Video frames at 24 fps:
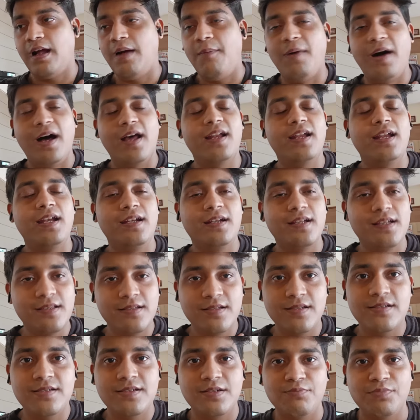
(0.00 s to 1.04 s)
हमारे इंडियन
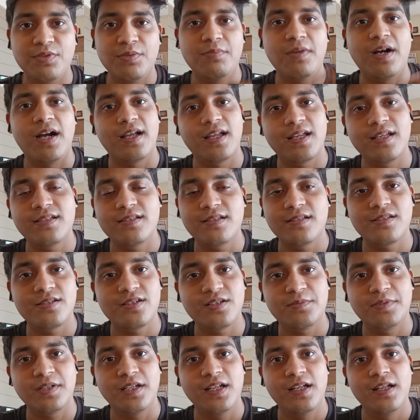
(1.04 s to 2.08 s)
सिस्टम में मार्किंग
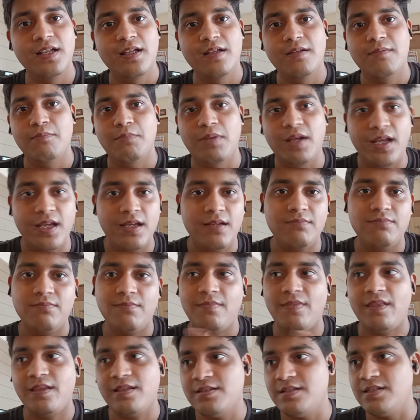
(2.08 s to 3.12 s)
सिस्टम है भाई
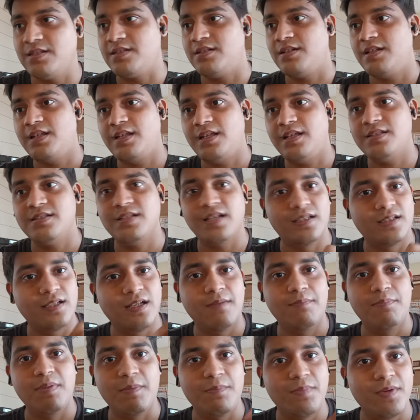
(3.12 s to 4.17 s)
जिसने
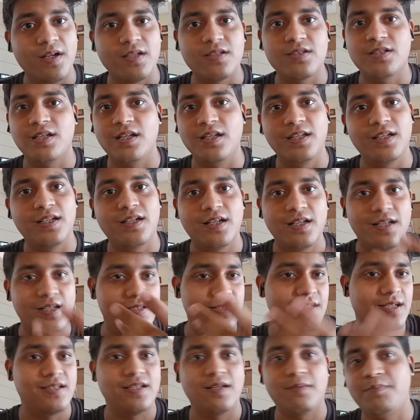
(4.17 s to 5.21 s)
ज़्यादा पेपर अच्छा लिखा या
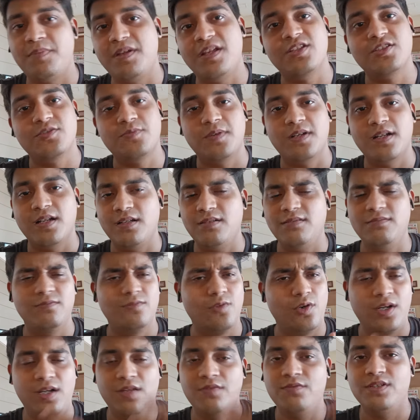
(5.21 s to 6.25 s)
ज़्यादा पेज भरा
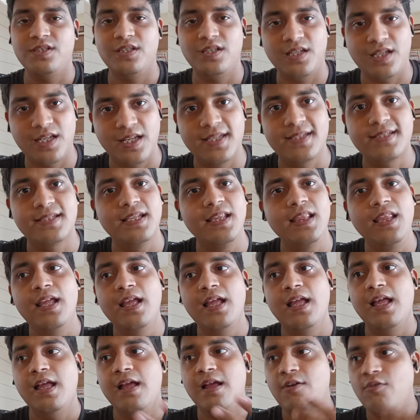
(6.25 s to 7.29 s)
वॉट एवर द केस इन
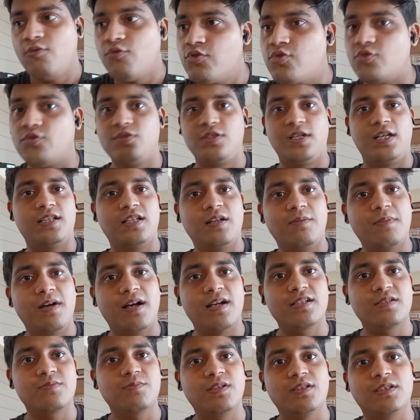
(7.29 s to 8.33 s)
उसको ज़्यादा
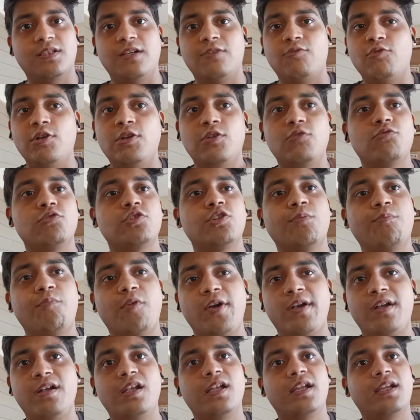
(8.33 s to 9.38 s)
मार्क्स मिलता है कोई टू द
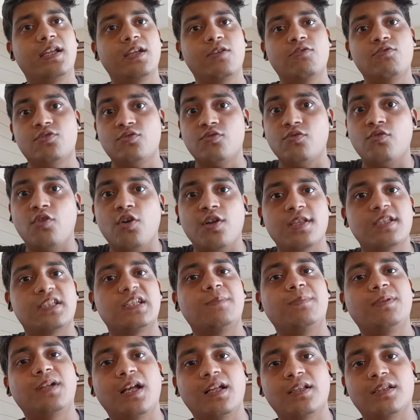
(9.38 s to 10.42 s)
पॉइंट लिखे उसको
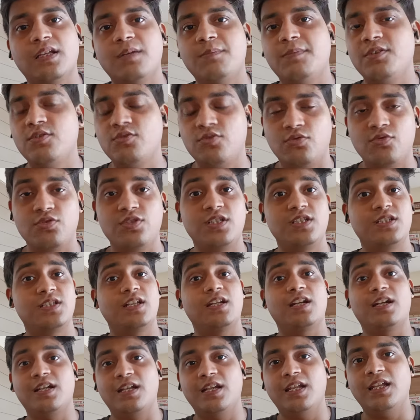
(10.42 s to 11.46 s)
कॉन्सेप्ट आता है बट उसको
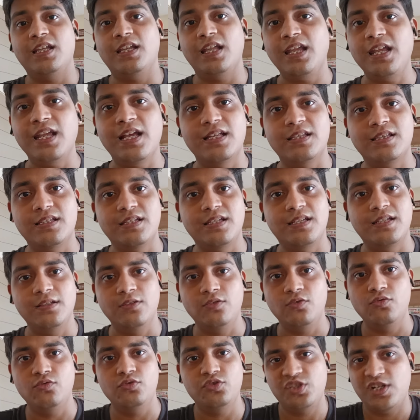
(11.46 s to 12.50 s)
चीज़ें रटने नहीं आती है
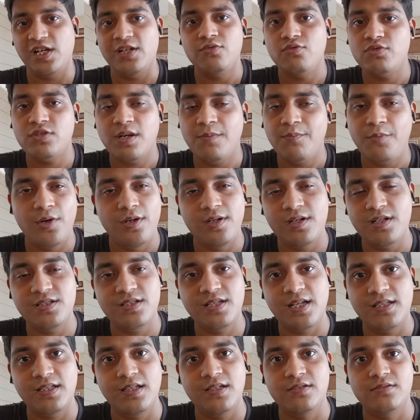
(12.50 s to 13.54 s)
तो शायद उसका पॉइंटर
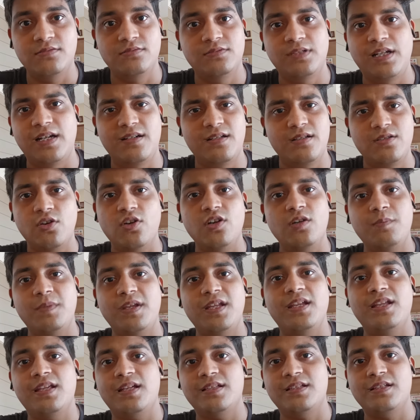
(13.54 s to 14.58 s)
ज़्यादा ना हो दैट डज़ नॉट
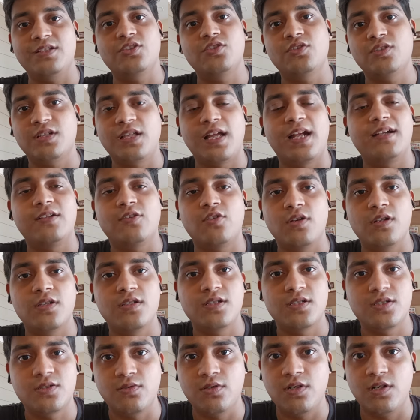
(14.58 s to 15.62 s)
मीन दिस और दैट
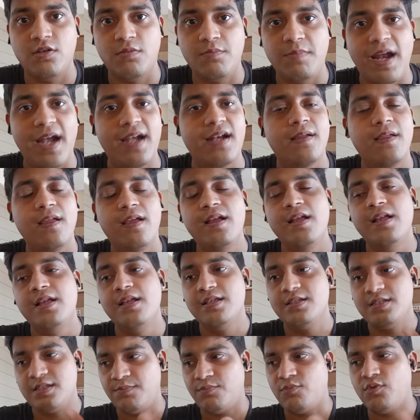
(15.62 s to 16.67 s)
कॉलेज इज़ गुड और बैड
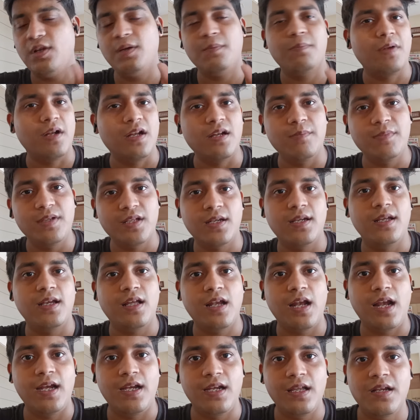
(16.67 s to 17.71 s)
सबको एक प्रिलिमिनरी
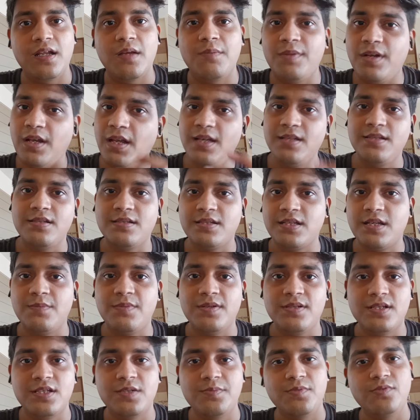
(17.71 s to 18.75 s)
क्राइटेरिया मिला है जिसके
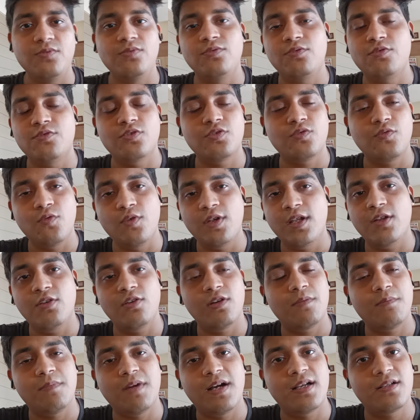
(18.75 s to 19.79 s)
बेसिस पे उनको स्कोरिंग
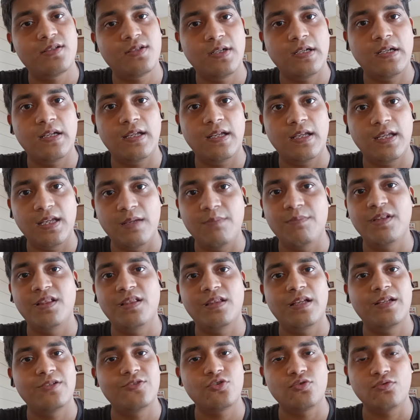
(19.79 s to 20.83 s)
और मार्क्स एंड ये
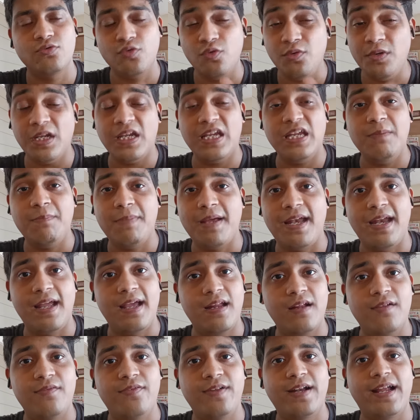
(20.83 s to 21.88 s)
मिलता है सो डोंट कीप एन
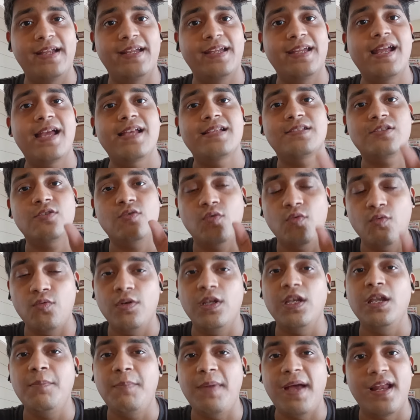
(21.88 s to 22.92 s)
आर एफ रैंकिंग एज द
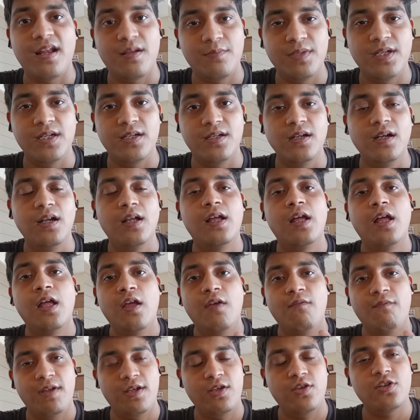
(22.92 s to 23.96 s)
ओनली पैरामीटर
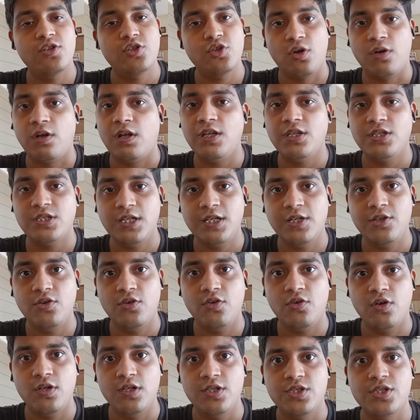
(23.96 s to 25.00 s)
वैन यू आर शॉर्ट लिस्टिंग
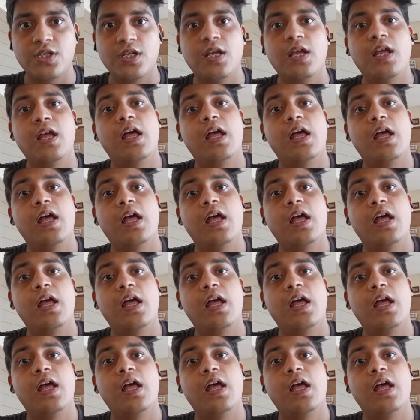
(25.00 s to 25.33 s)
योर कॉलेज